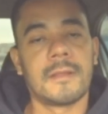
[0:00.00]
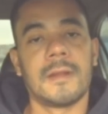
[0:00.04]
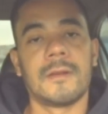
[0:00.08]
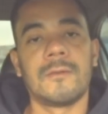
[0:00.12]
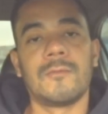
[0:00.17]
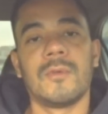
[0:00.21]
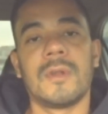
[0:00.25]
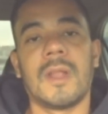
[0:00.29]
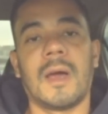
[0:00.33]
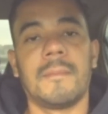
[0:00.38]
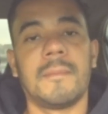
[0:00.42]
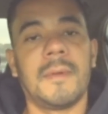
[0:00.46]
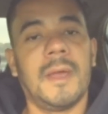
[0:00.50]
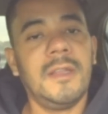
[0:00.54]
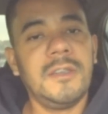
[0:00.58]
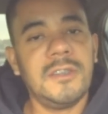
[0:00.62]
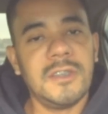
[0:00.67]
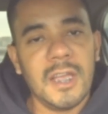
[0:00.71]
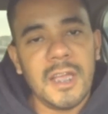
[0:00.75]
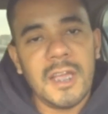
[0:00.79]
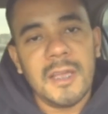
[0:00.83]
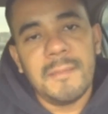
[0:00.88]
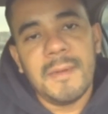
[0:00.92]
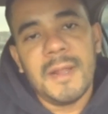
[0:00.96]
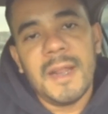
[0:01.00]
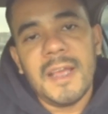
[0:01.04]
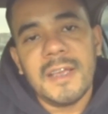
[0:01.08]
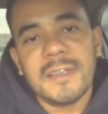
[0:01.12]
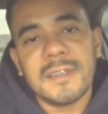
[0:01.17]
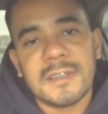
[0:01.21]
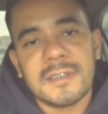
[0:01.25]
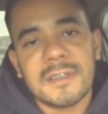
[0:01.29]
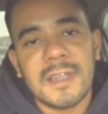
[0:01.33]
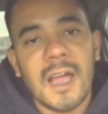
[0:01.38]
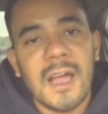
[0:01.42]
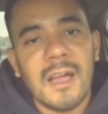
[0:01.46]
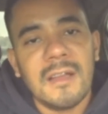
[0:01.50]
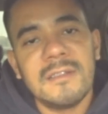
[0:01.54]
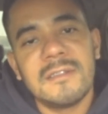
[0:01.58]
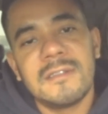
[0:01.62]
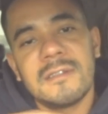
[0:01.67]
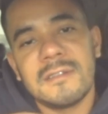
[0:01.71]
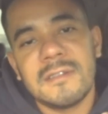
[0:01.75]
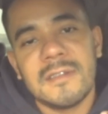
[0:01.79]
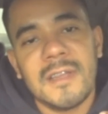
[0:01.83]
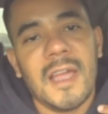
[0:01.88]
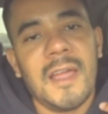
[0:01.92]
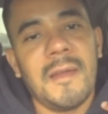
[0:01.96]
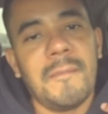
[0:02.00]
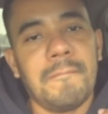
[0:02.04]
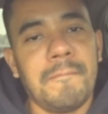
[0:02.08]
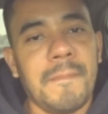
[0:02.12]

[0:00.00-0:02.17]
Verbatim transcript: tranquilamente. Ei, beleza, tá, não sei o que,